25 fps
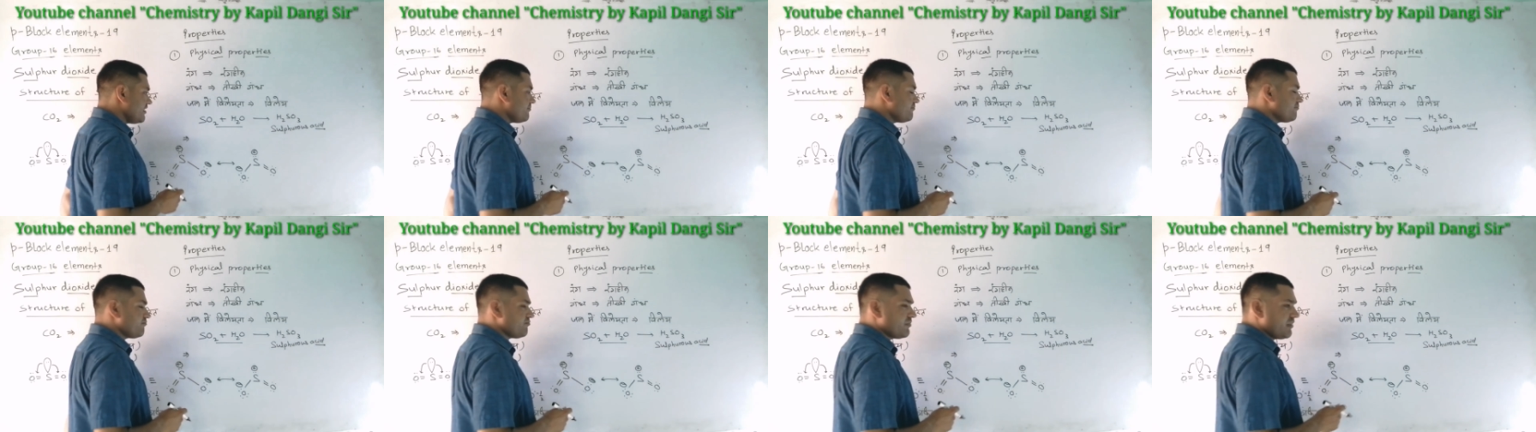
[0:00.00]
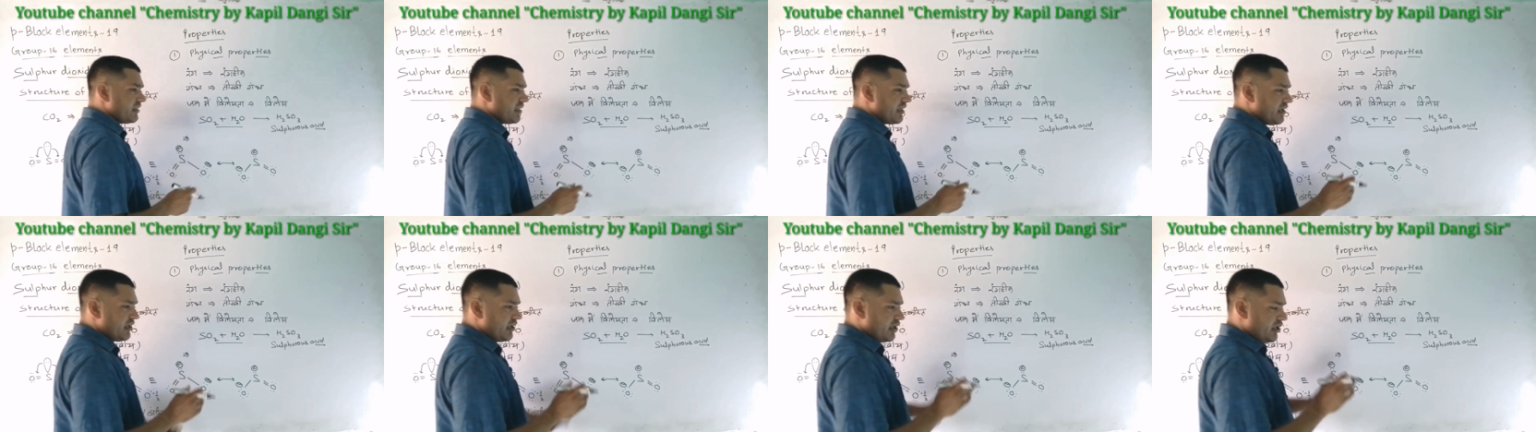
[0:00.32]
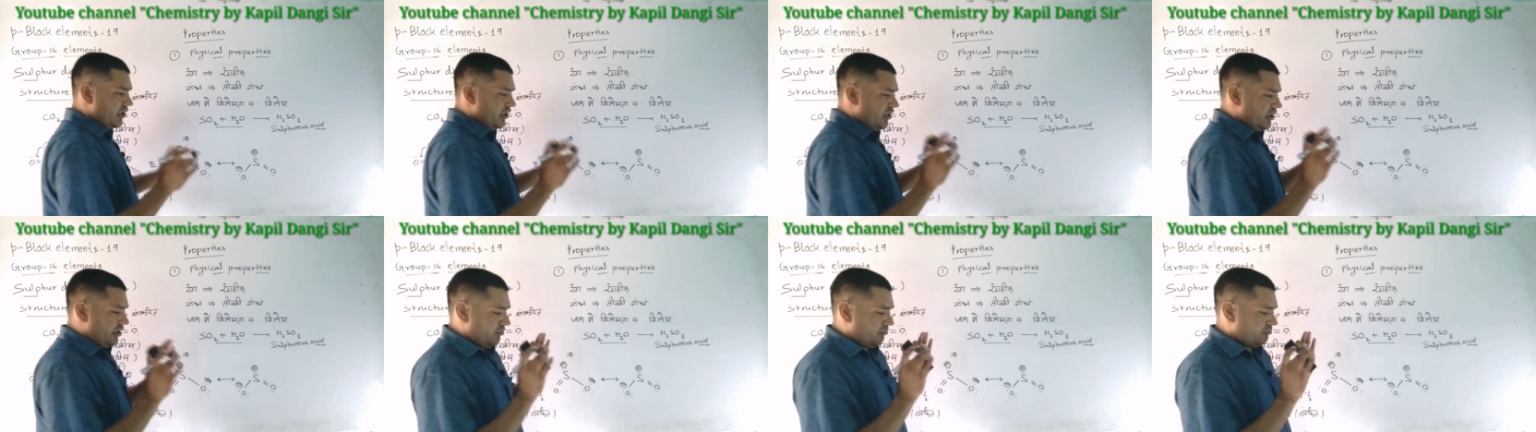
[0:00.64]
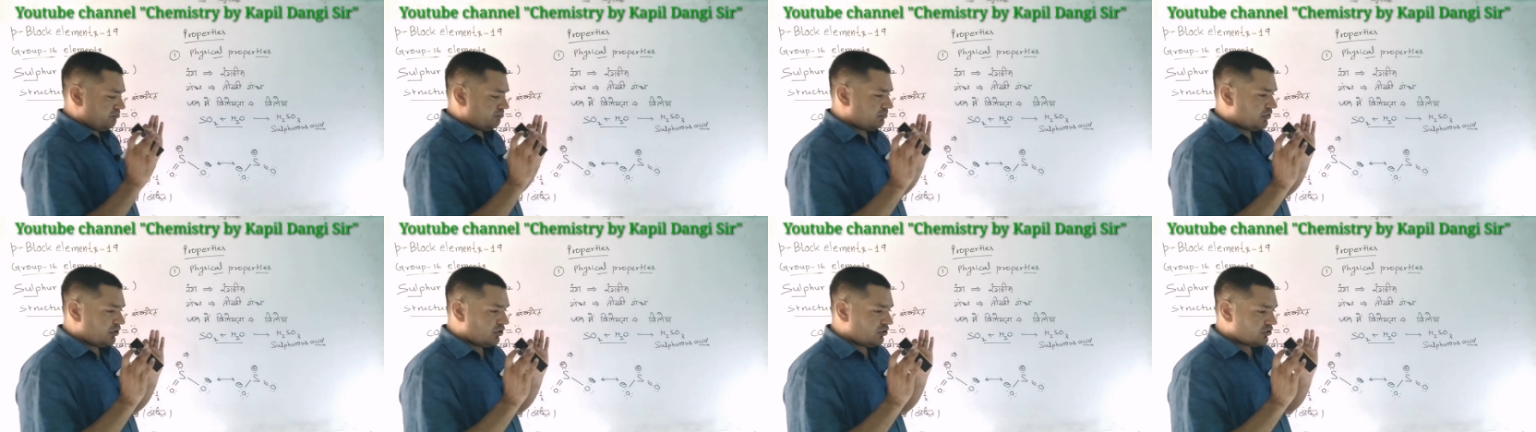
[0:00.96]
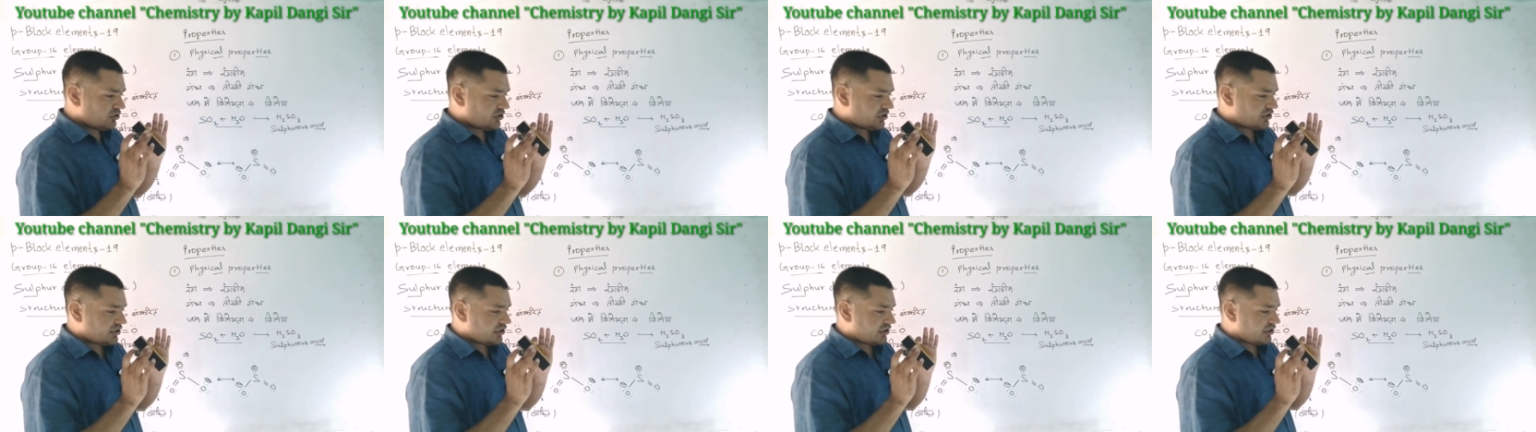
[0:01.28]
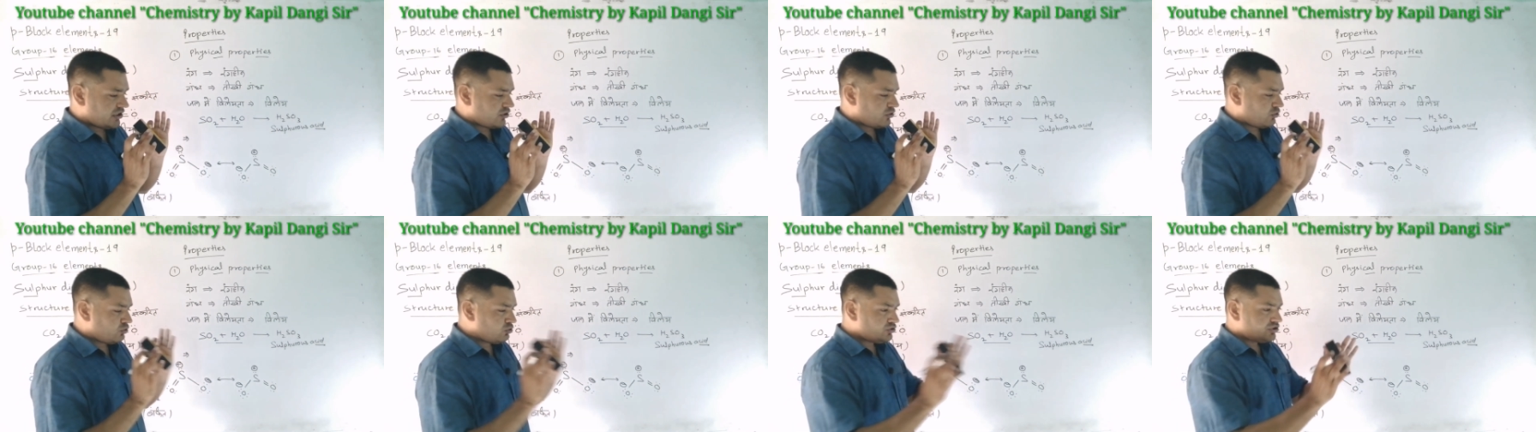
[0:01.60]
हैं बहुत
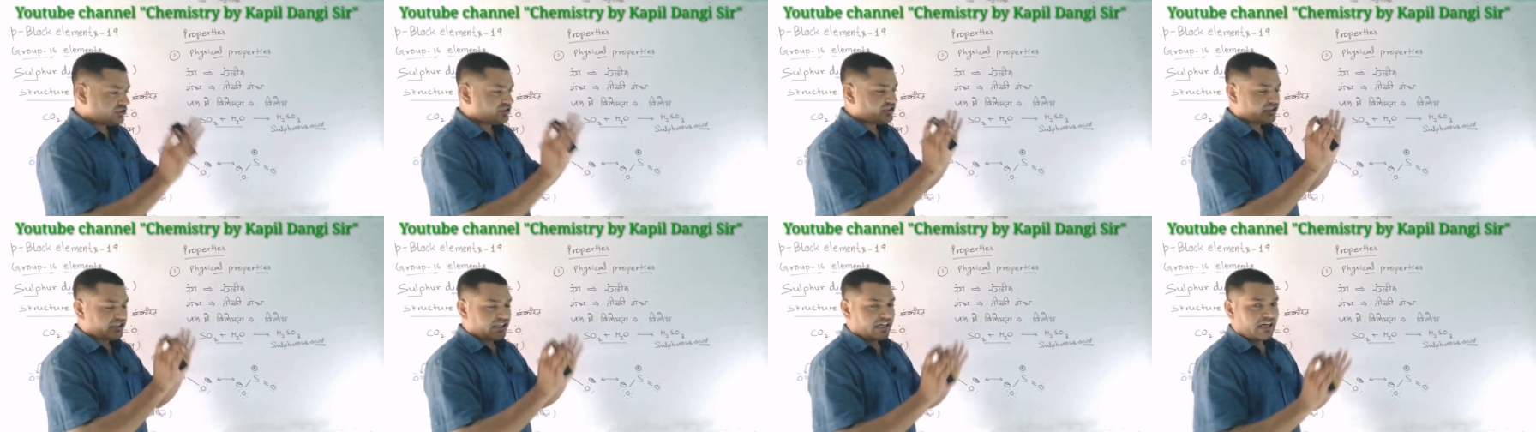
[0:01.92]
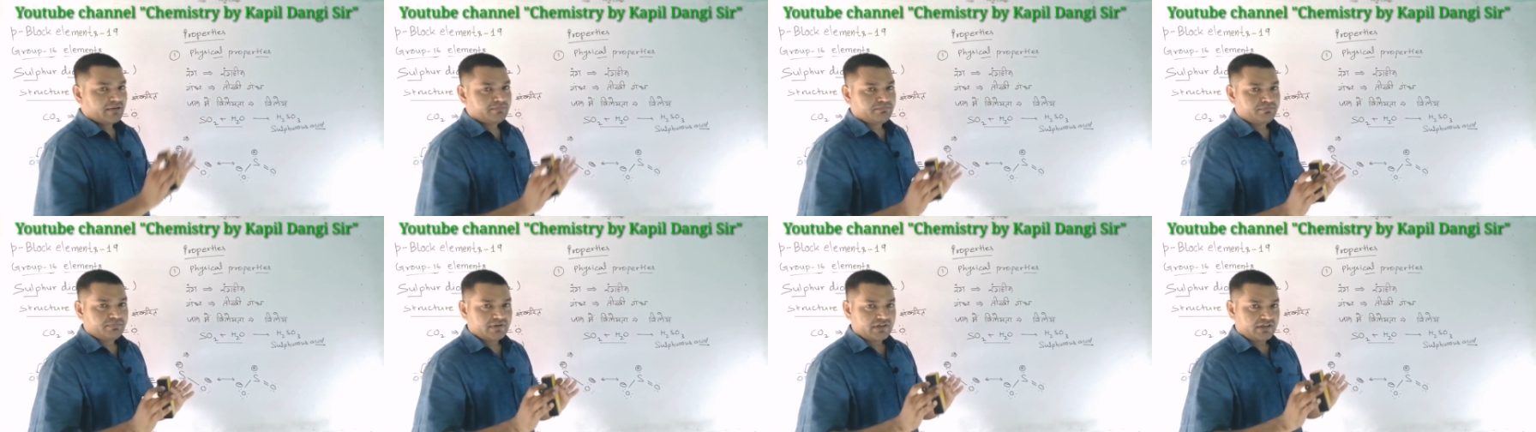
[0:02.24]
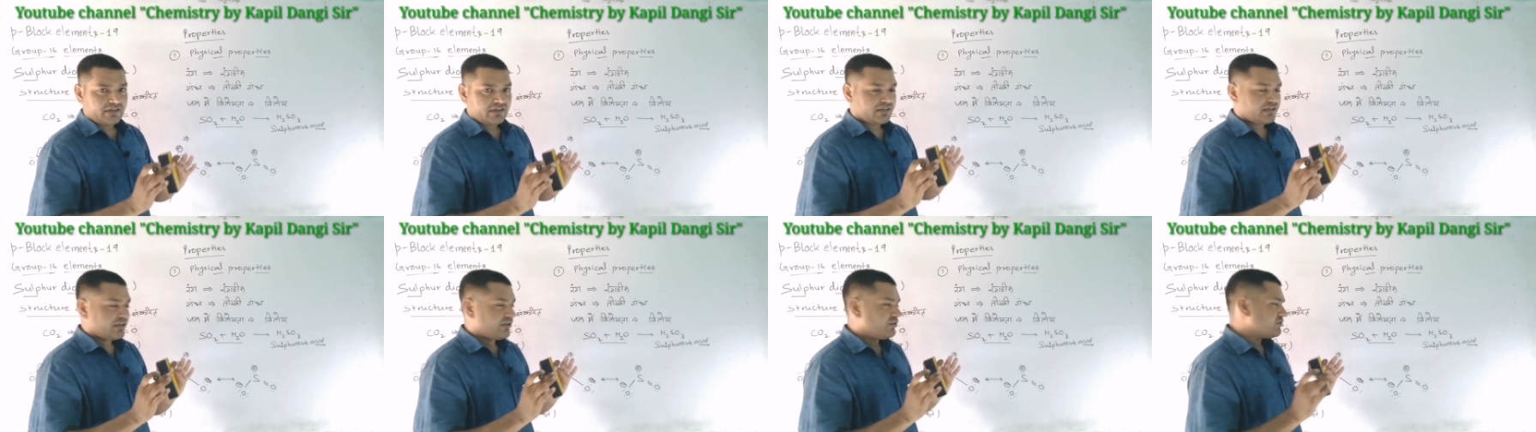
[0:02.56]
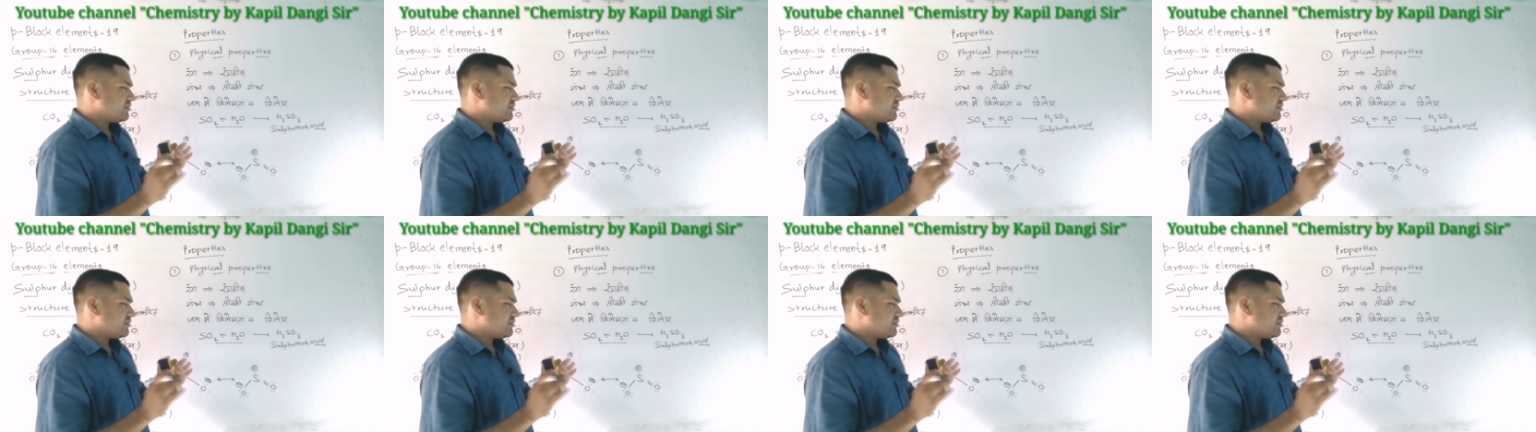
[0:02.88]
उच्च दाब पर